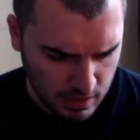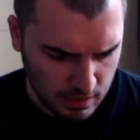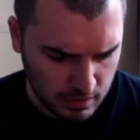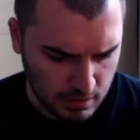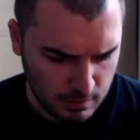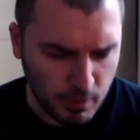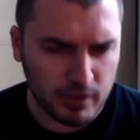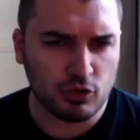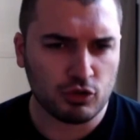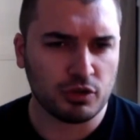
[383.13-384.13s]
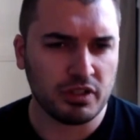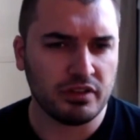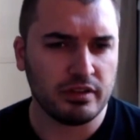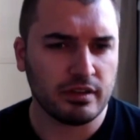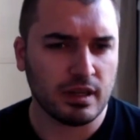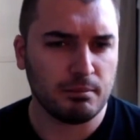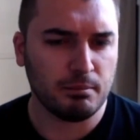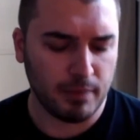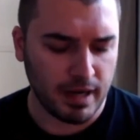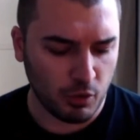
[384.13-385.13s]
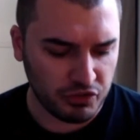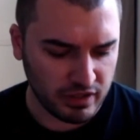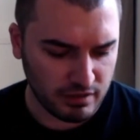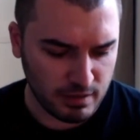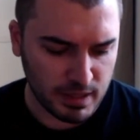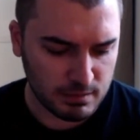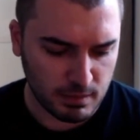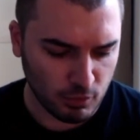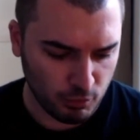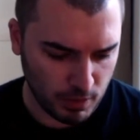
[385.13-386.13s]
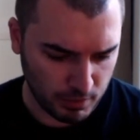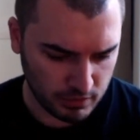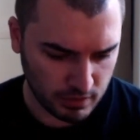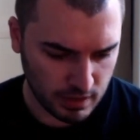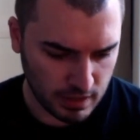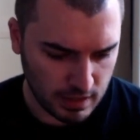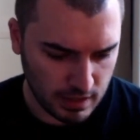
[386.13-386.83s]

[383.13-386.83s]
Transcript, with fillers: Euh, la plupart des gens que je connaissais n'étaient quand même pas aussi analphabètes, mais bon, peu importe.